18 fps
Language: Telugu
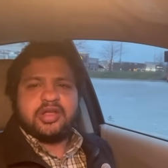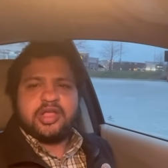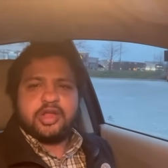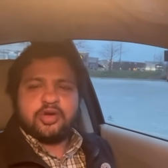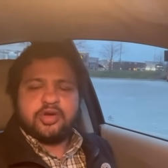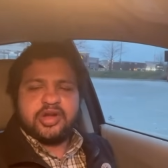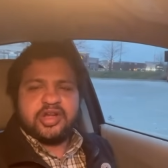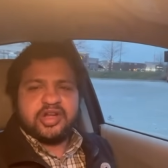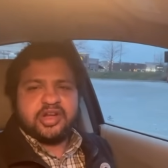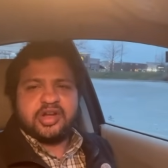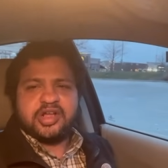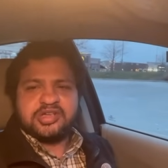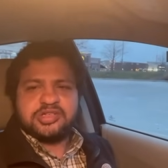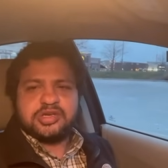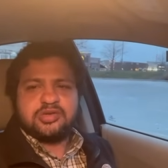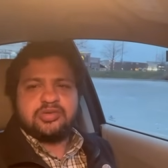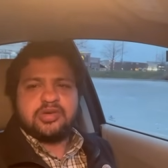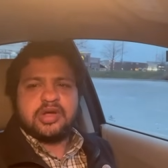హీరో
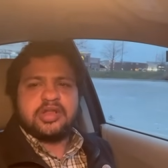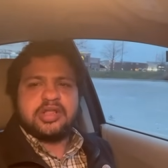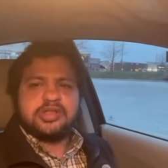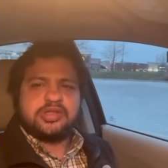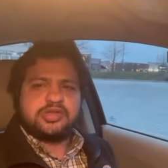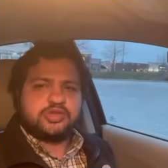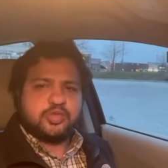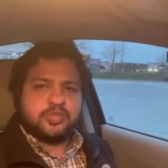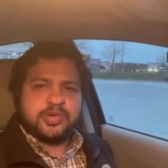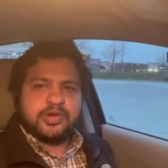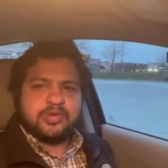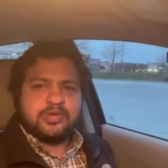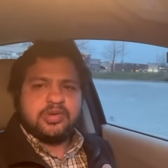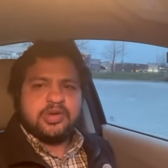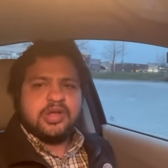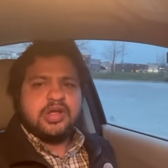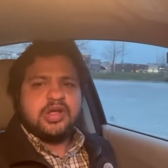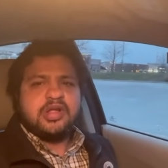ఇంట్రడక్షన్ అదైతే సూపరు
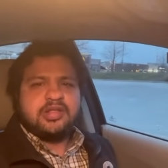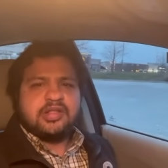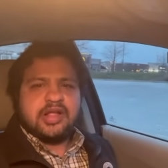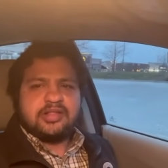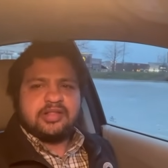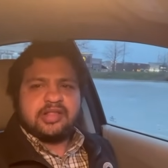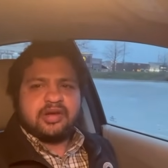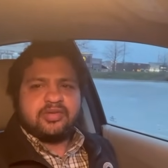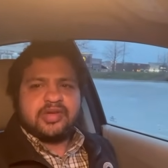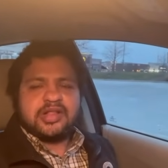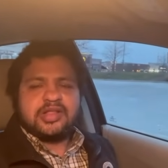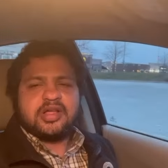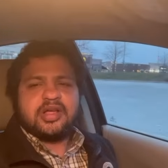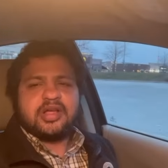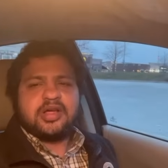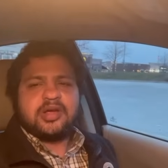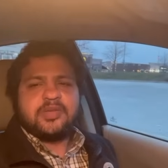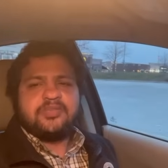దాని తర్వాత
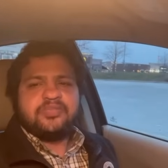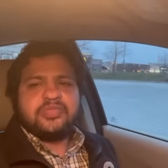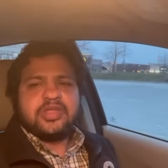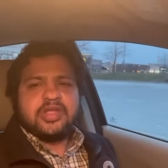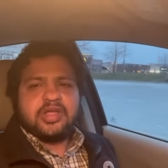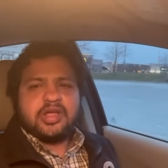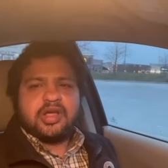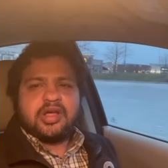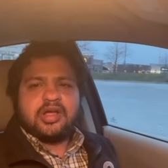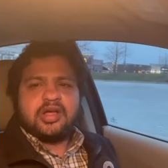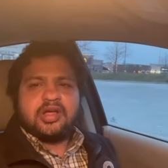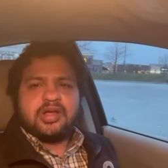ఇంకా